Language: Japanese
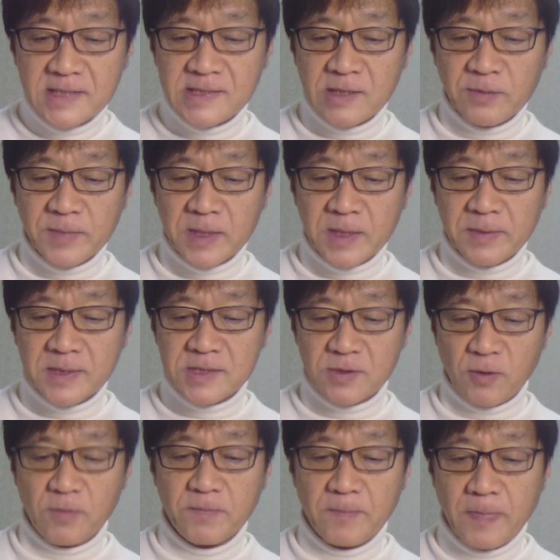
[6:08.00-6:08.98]
見てます
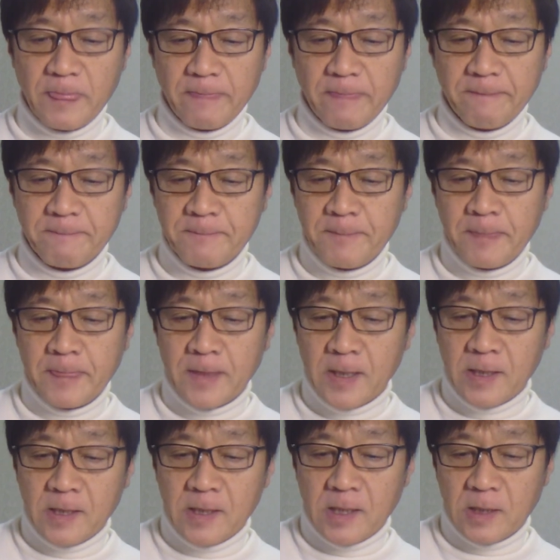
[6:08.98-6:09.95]
と
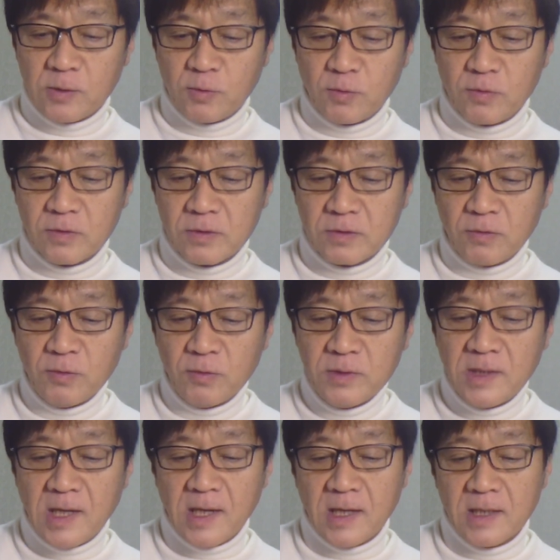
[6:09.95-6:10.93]
あのどん
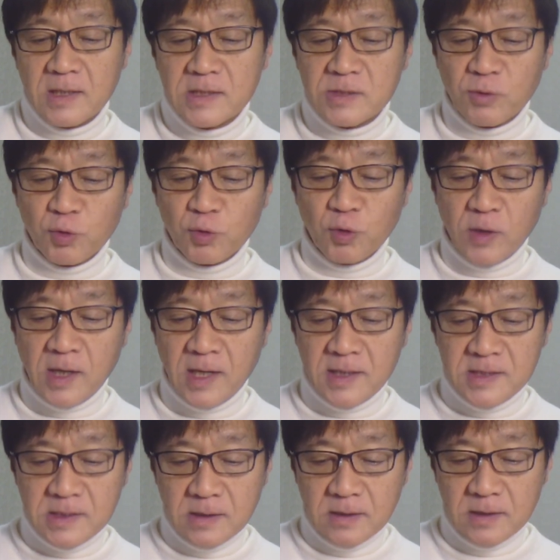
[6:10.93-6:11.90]
な仕事が
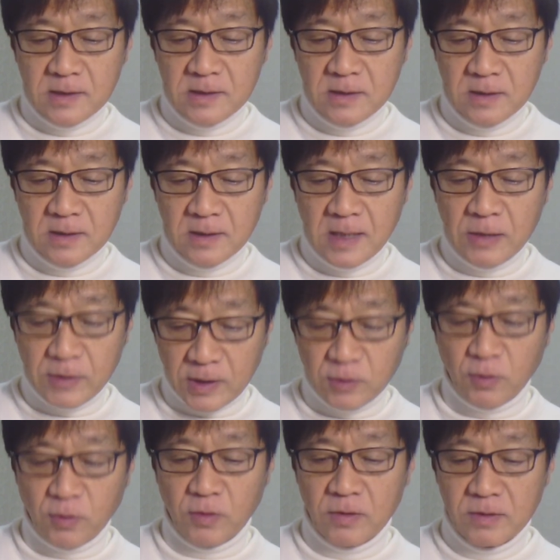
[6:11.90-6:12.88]
あるかと
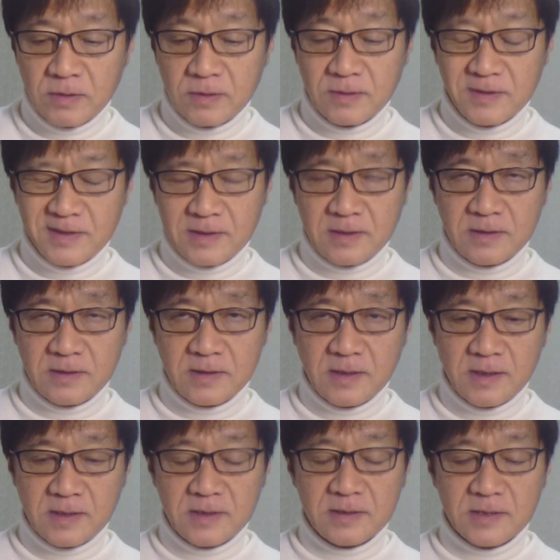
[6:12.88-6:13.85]

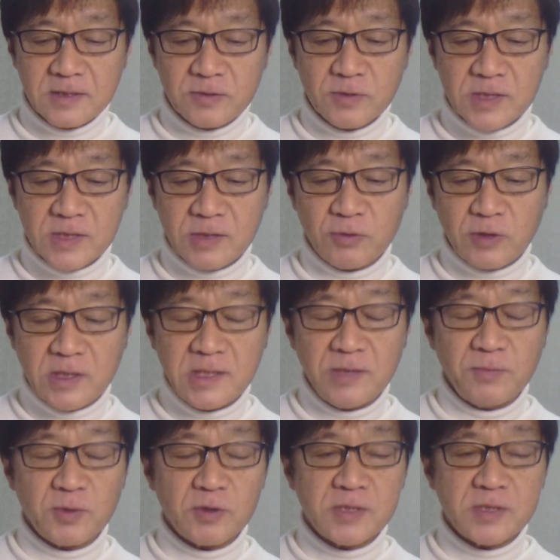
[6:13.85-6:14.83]
その仕事に基
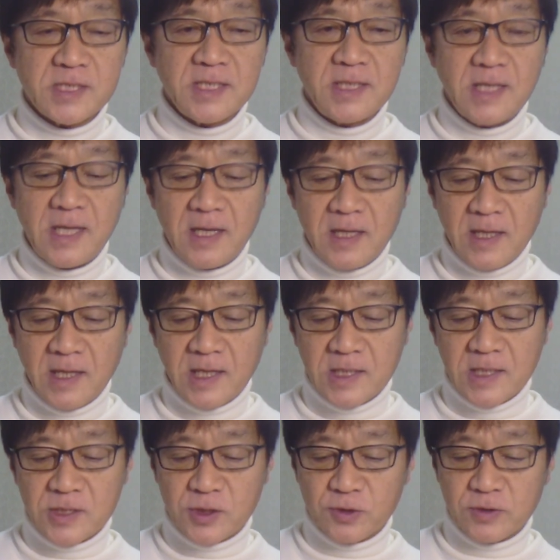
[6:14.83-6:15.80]
づいて、えー、移
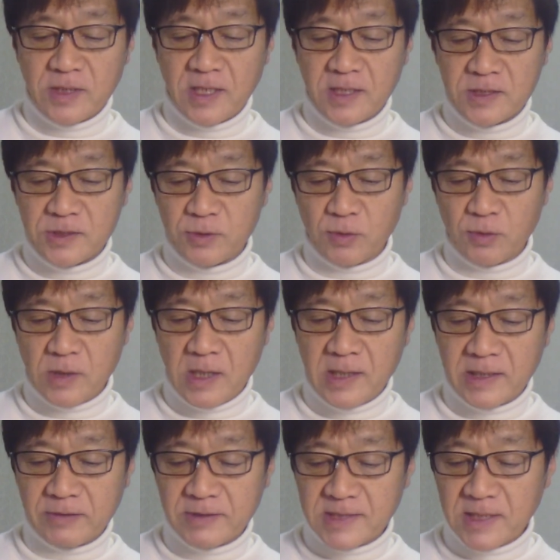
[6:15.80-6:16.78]
住定住を考えて
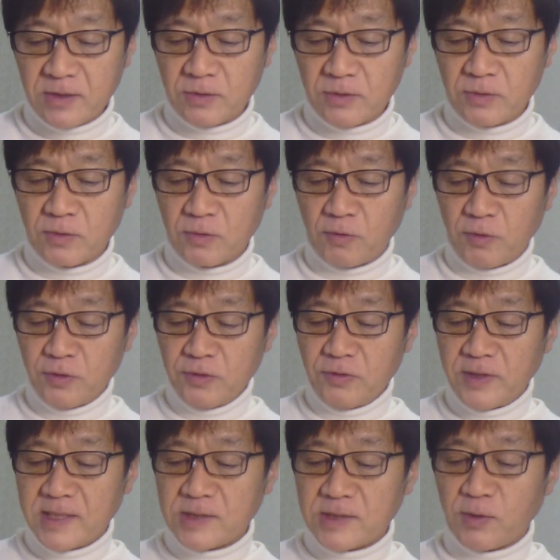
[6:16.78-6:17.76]
くださいこういうの
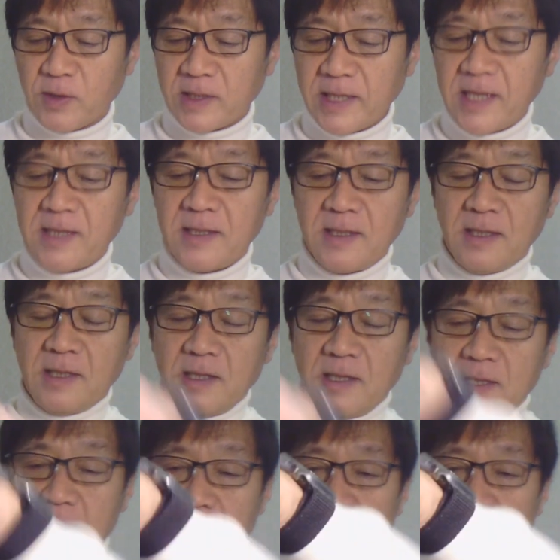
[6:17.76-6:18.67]
リでしょうかねいろん